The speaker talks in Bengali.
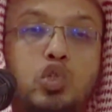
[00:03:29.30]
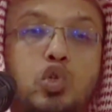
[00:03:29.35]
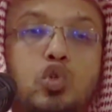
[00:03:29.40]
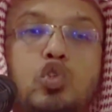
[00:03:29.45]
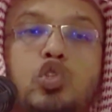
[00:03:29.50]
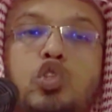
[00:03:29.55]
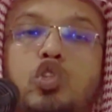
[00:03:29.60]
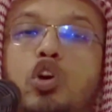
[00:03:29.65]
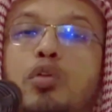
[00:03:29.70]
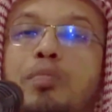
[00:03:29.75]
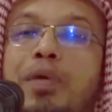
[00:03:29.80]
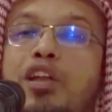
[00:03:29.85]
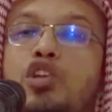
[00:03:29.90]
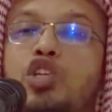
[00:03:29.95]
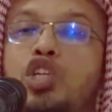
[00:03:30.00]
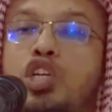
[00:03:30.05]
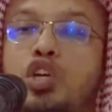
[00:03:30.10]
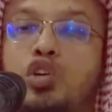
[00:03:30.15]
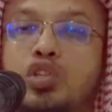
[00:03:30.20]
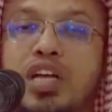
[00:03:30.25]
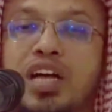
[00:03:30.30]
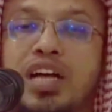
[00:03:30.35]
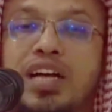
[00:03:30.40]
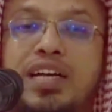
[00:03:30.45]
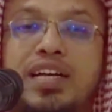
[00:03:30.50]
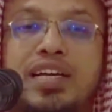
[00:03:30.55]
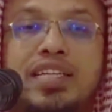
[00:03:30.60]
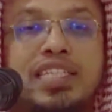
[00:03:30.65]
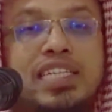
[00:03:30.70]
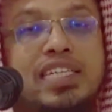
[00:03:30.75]
সুস্থ মানসিকতা
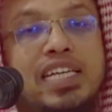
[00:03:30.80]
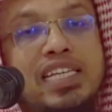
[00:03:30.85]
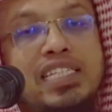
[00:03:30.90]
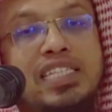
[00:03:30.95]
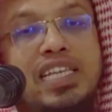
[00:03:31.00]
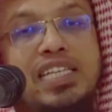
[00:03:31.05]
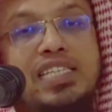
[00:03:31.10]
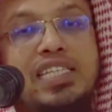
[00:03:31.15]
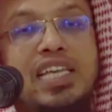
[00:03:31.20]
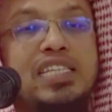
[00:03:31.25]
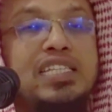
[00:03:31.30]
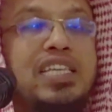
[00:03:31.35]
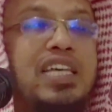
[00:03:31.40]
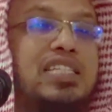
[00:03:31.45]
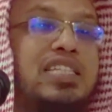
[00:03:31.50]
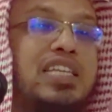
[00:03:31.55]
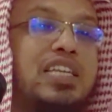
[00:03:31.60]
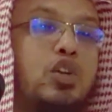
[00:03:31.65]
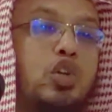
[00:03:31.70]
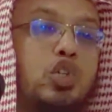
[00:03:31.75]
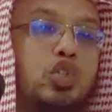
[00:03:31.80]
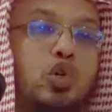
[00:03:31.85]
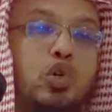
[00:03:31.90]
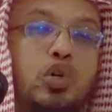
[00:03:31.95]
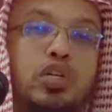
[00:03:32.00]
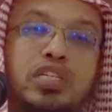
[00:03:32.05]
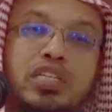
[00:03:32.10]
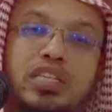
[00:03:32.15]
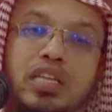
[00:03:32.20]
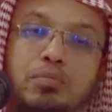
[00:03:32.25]
সেটা আস্তে আস্তে আস্তে আস্তে নষ্ট
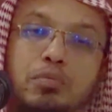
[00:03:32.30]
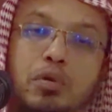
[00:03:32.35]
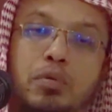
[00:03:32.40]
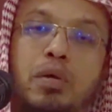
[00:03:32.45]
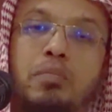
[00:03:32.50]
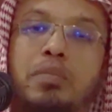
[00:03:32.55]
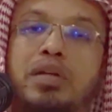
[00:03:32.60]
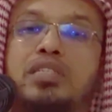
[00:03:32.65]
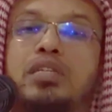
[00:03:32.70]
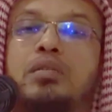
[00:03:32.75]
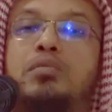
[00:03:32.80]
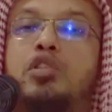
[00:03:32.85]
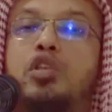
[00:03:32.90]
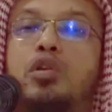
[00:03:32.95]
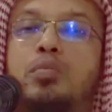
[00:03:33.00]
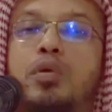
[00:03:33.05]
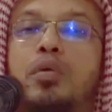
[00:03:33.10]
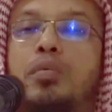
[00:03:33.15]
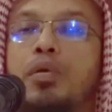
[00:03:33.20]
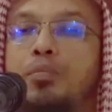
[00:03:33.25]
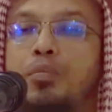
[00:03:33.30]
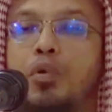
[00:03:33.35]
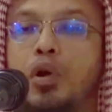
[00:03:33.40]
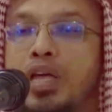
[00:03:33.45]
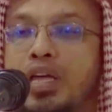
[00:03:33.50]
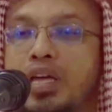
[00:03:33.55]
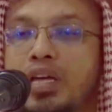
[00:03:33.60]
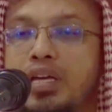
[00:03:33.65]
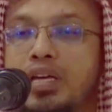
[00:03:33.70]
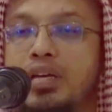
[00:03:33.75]
হয়ে যায় তার প্রভাব বাচ্চার ভিতরে প্রভাবে
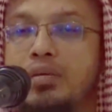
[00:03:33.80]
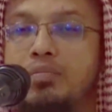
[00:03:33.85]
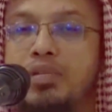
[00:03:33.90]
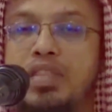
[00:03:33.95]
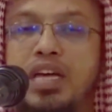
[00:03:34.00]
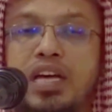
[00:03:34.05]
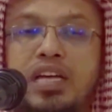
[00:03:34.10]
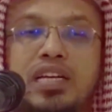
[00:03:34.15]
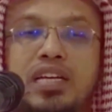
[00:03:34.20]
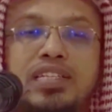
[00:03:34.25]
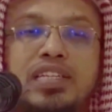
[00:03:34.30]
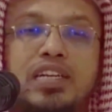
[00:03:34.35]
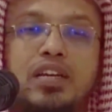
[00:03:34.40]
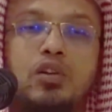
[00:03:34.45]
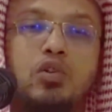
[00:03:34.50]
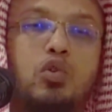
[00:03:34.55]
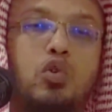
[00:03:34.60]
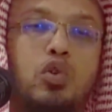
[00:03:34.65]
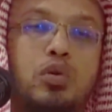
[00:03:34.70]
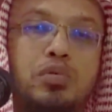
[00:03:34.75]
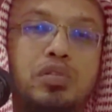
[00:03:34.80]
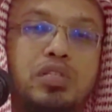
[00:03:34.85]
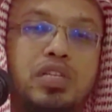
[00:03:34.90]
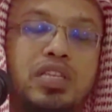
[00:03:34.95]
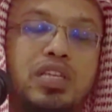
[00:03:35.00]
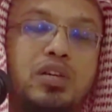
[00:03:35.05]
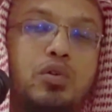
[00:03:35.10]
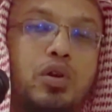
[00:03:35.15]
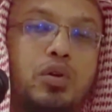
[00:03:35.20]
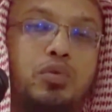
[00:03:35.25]
পড়ে বিধায় সেটাও কোনো
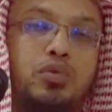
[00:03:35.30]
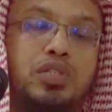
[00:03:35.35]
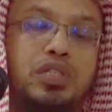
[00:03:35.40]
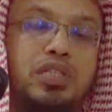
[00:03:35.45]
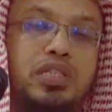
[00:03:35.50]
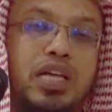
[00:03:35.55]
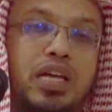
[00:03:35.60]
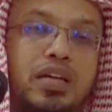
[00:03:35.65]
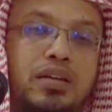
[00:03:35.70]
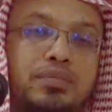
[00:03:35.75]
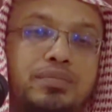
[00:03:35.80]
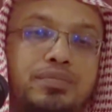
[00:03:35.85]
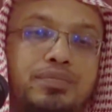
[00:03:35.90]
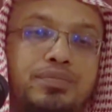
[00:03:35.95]
অবস্থাতেই করা উচিত না